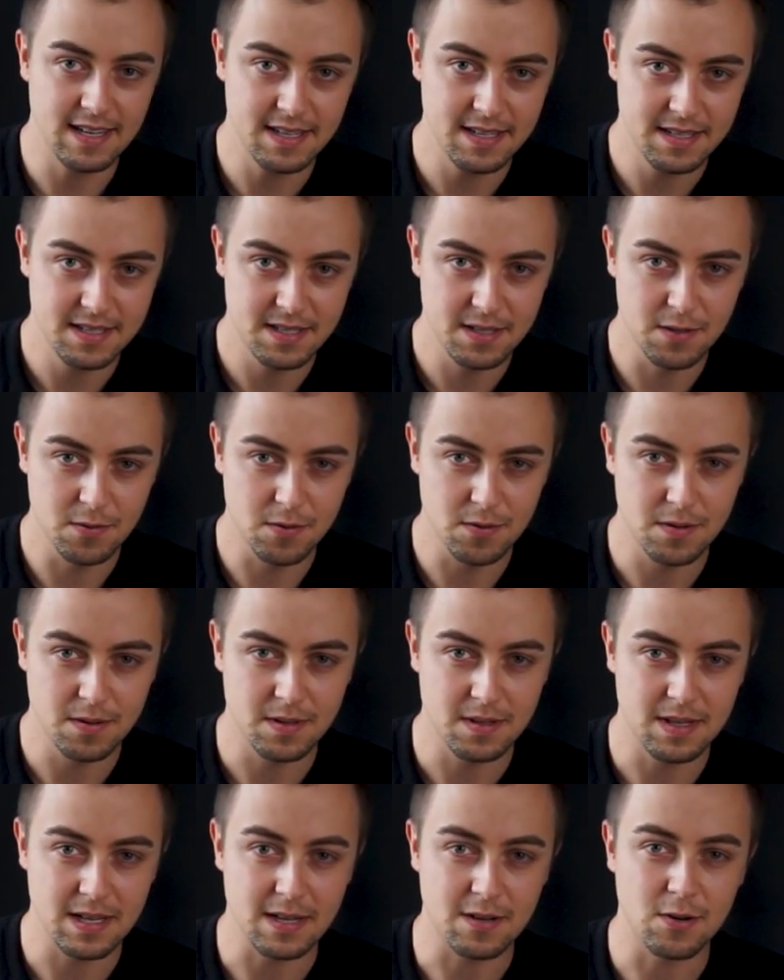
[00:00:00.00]

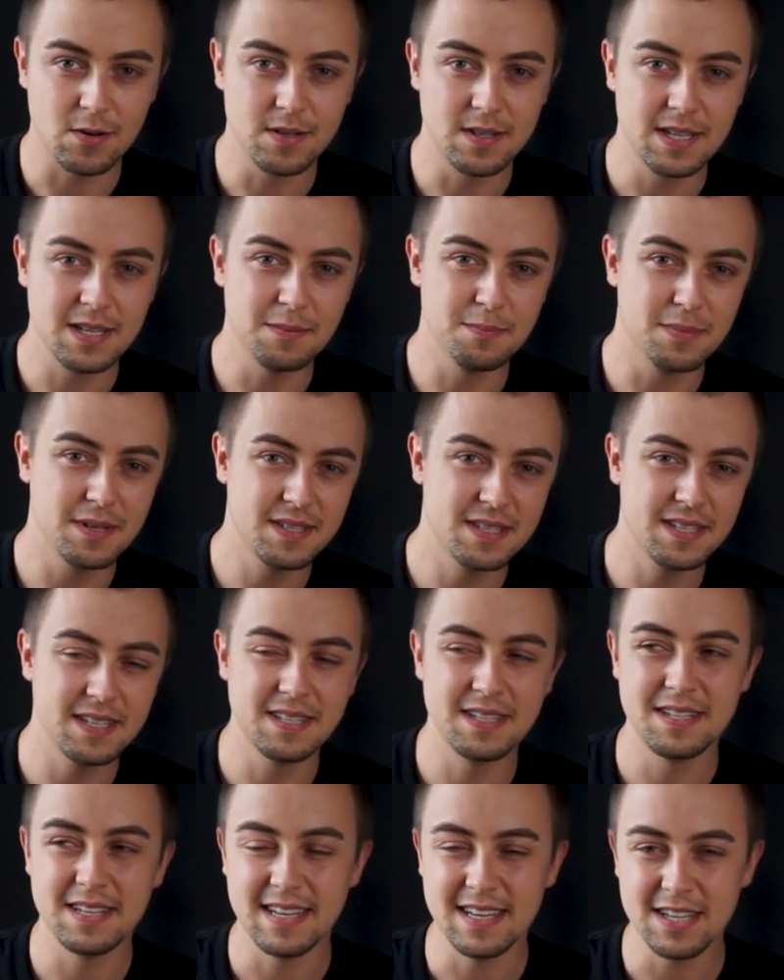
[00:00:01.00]
Edition, da konnte ich ein
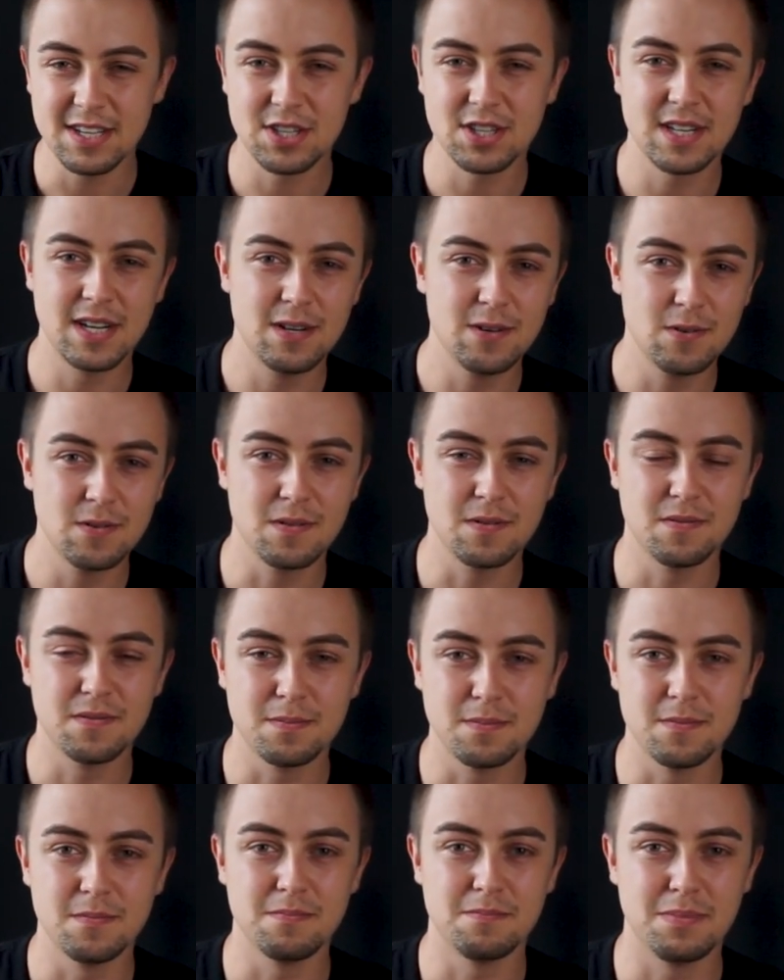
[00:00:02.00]
bisschen die Herstellung
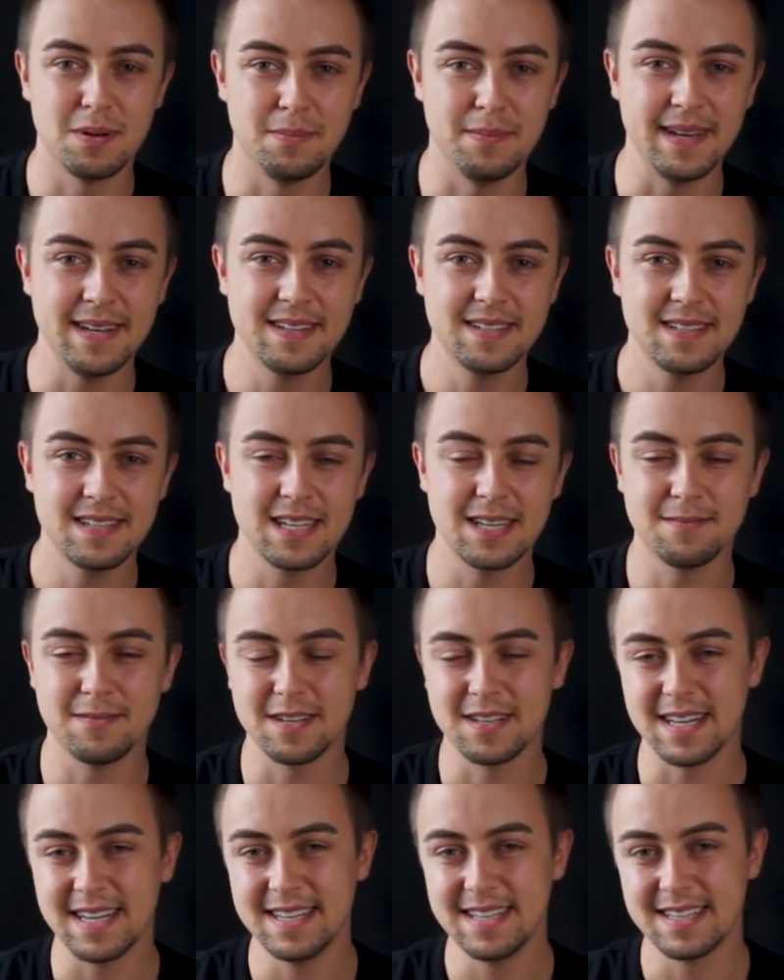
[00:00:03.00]
bemängeln, da
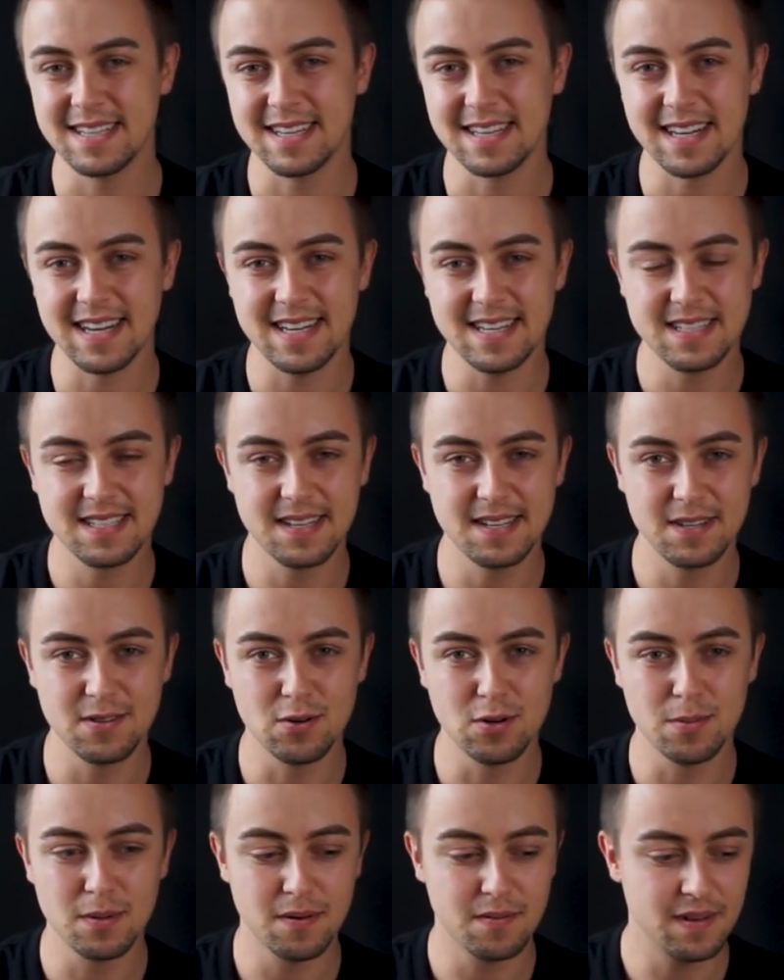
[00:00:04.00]
waren einige Kratzer an der
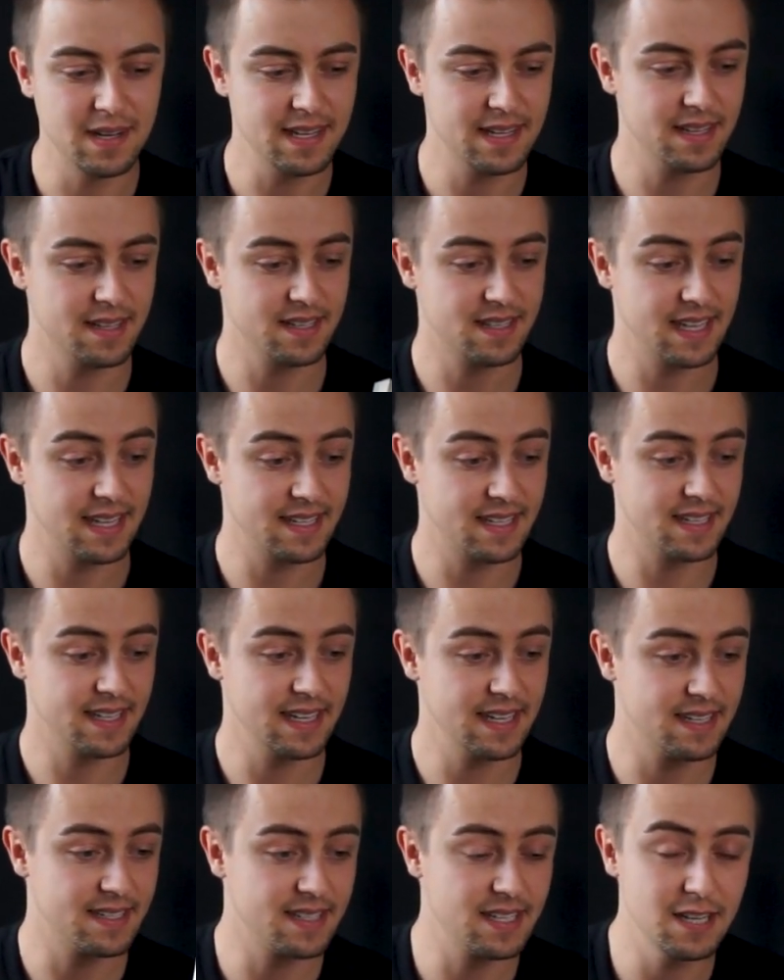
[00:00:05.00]
Oberfläche. Es hat sich
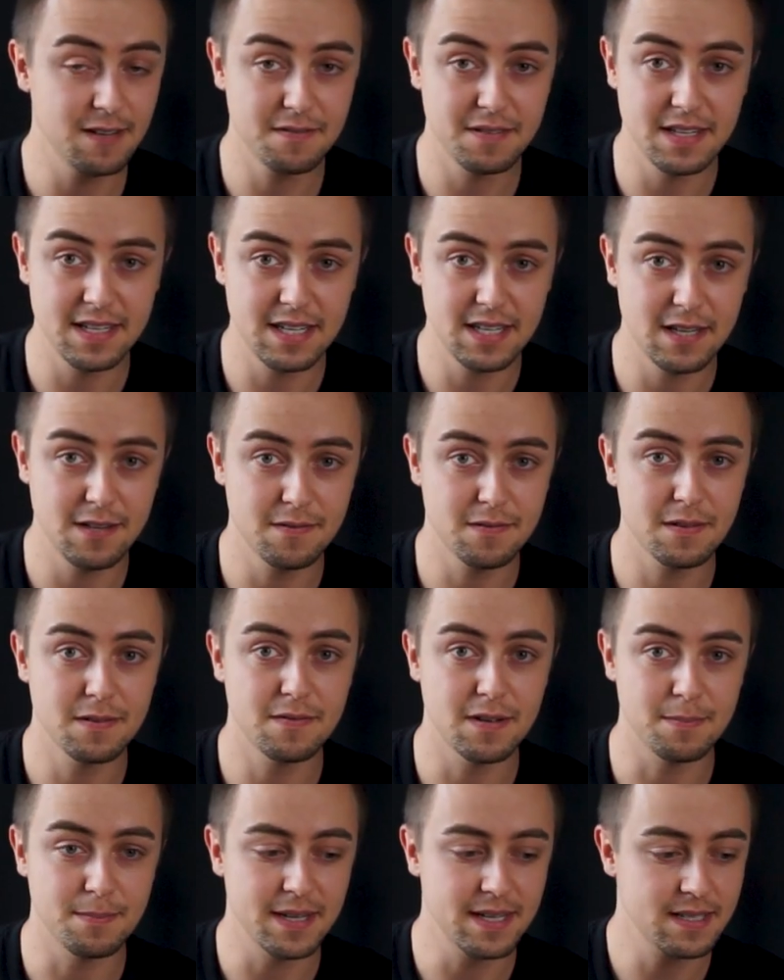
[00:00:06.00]
jetzt definitiv
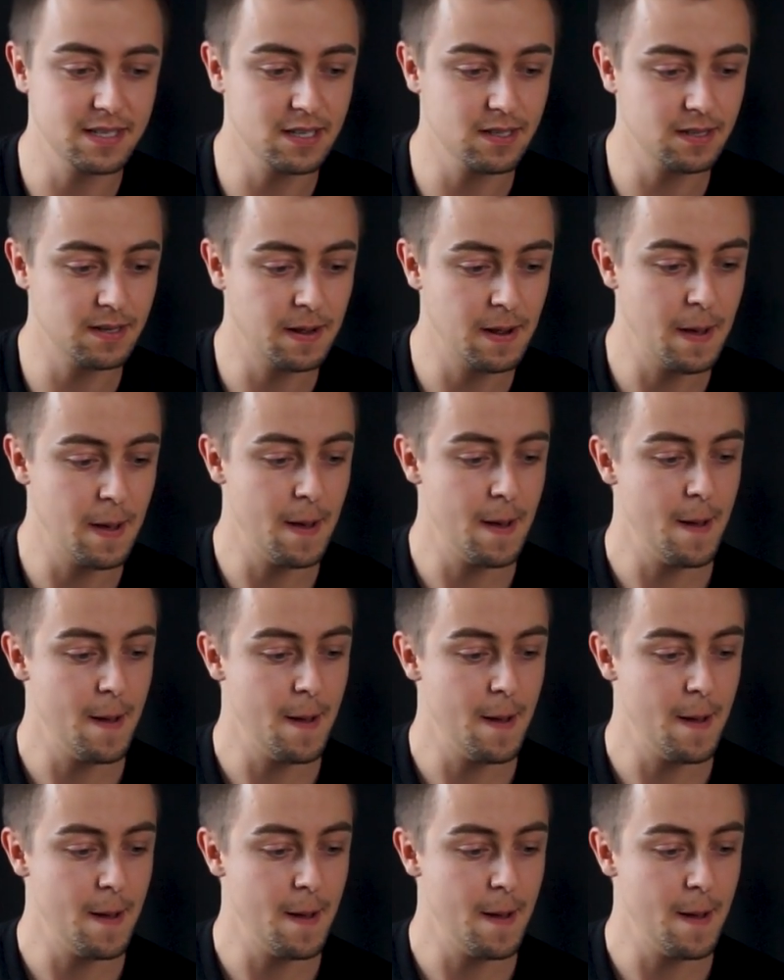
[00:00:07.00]
verbessert.